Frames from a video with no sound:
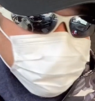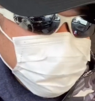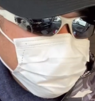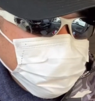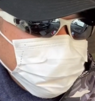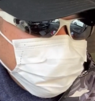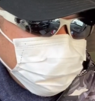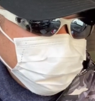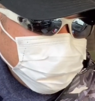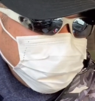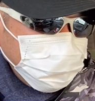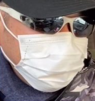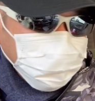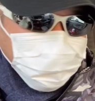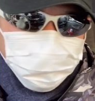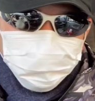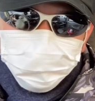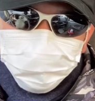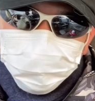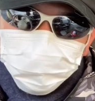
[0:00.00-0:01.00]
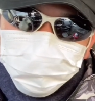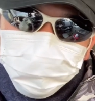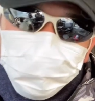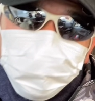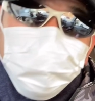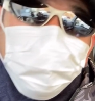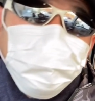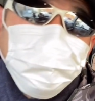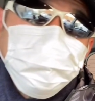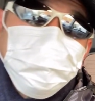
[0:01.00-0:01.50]
え今日はです
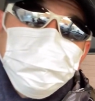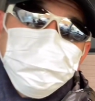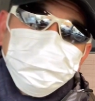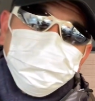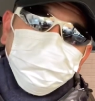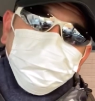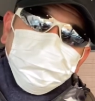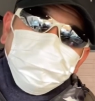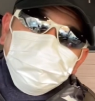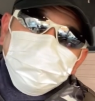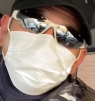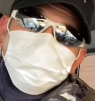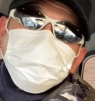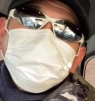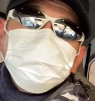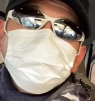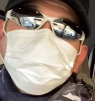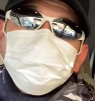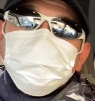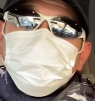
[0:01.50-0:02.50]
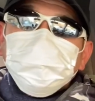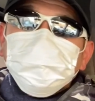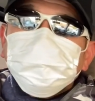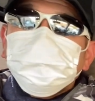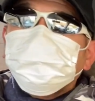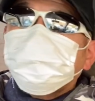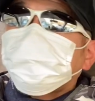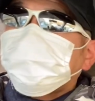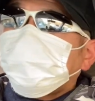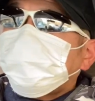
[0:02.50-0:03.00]
ねえー、っとお話ししたい
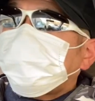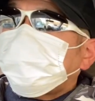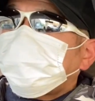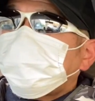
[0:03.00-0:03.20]
のが